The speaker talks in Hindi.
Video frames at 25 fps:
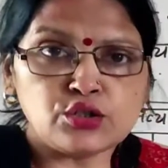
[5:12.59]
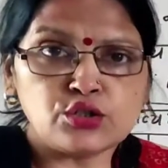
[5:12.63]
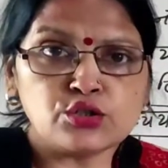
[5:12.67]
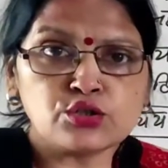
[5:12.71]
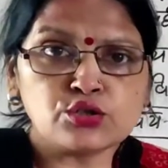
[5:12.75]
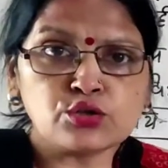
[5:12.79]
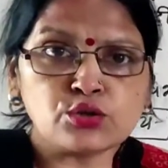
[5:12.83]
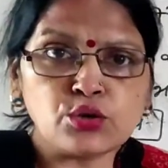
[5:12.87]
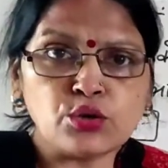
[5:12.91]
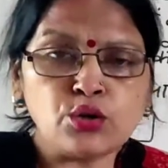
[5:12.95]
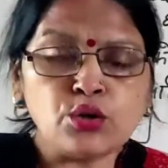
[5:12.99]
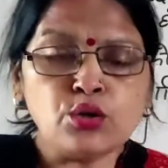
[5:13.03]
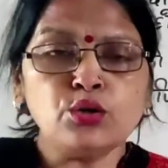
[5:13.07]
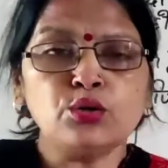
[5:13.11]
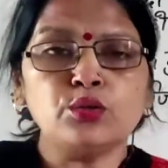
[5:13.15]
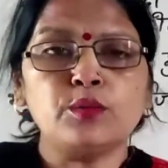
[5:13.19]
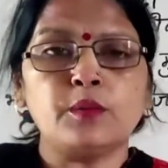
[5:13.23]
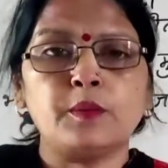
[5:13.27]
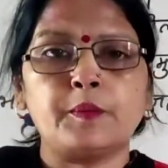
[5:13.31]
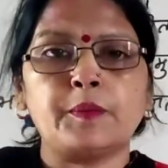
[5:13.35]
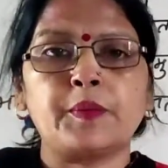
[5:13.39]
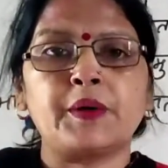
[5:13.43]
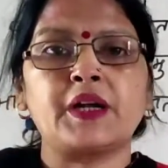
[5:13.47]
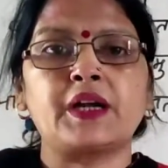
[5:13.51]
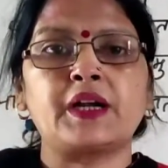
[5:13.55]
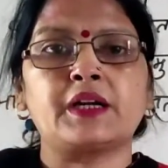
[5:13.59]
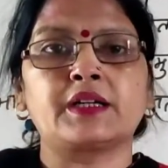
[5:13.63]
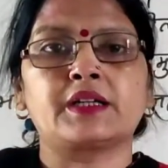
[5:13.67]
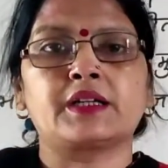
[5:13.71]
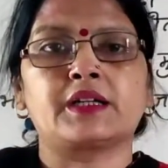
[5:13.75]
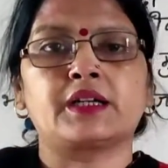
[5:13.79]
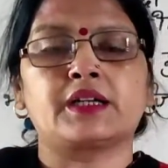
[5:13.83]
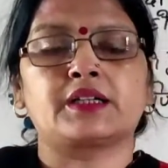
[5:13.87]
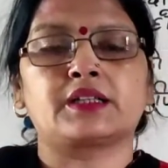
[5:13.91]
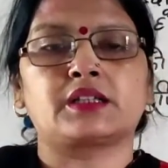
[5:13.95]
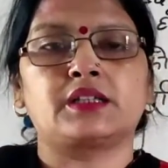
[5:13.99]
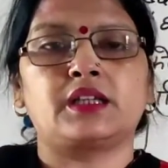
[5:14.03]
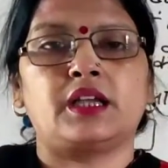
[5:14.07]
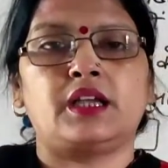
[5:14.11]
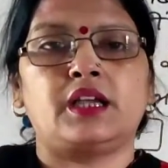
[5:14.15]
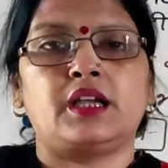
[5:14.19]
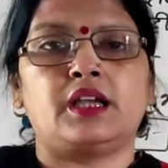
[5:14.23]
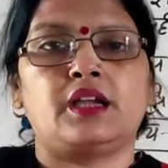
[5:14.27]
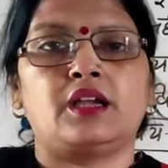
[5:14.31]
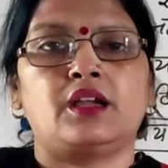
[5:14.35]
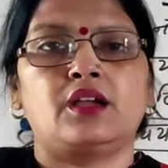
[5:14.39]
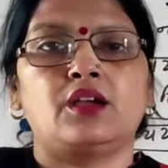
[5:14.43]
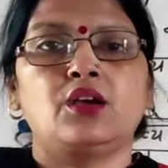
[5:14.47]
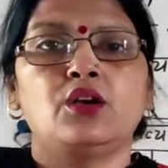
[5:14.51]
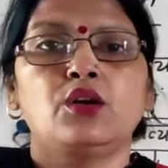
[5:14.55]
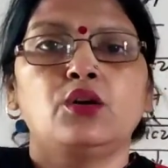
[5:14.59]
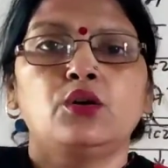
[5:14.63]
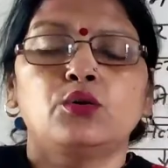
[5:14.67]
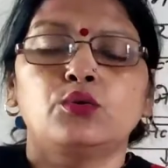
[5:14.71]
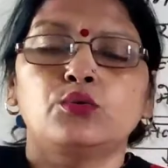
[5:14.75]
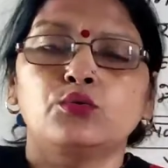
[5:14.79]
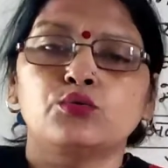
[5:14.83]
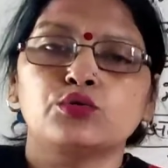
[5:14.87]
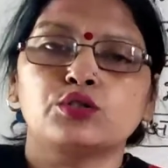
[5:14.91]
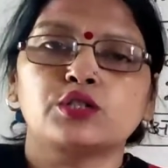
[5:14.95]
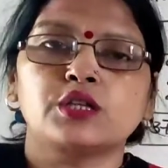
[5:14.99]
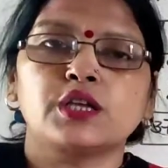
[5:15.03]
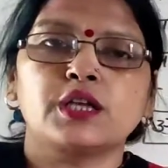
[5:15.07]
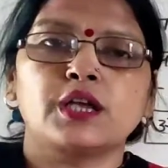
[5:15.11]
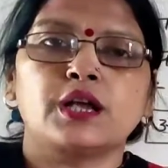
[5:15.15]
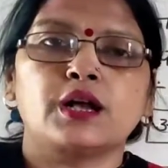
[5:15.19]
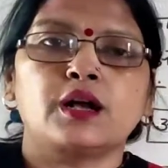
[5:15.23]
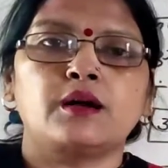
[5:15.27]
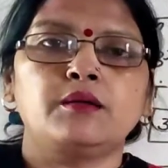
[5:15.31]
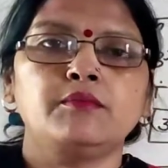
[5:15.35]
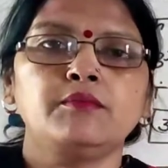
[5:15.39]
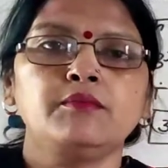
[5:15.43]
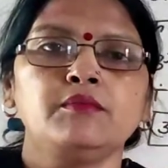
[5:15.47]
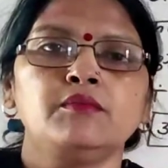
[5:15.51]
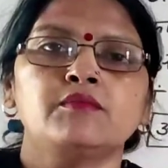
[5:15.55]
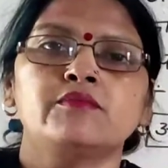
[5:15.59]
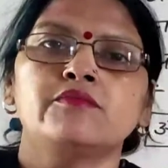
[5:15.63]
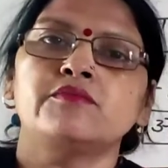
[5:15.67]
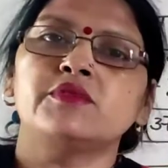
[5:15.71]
इसको प्रकट करते हैं उसे हम